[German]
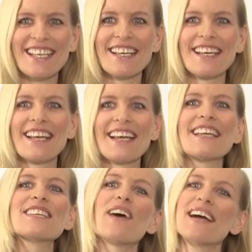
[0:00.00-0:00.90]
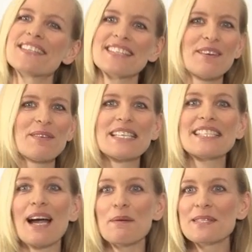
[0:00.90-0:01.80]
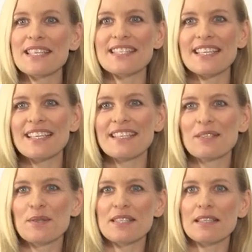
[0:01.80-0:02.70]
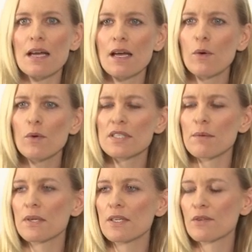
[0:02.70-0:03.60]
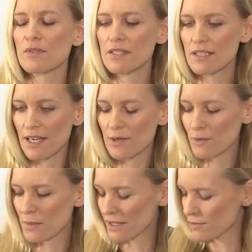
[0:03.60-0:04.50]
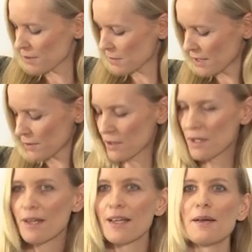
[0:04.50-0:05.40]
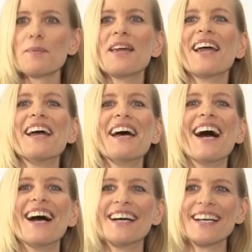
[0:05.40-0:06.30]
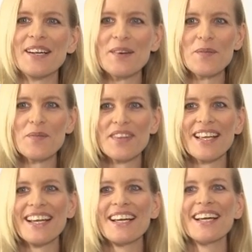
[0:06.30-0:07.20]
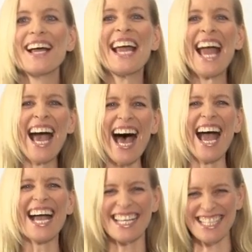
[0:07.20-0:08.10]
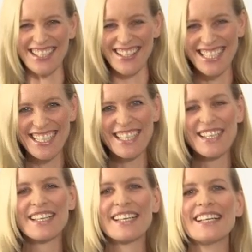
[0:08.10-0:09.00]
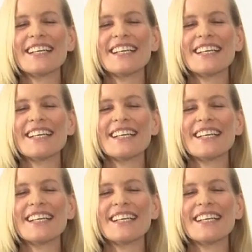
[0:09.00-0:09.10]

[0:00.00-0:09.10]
Ne? Ich weiß, aber ich habe es tatsächlich nicht gezeigt. Oh, ich habe ja hier noch eine Visitenkarte von mir drin, fällt mir gerade auf. Kannst du ja mal. Und falls ihr mal wollt, genau. mal kurz an.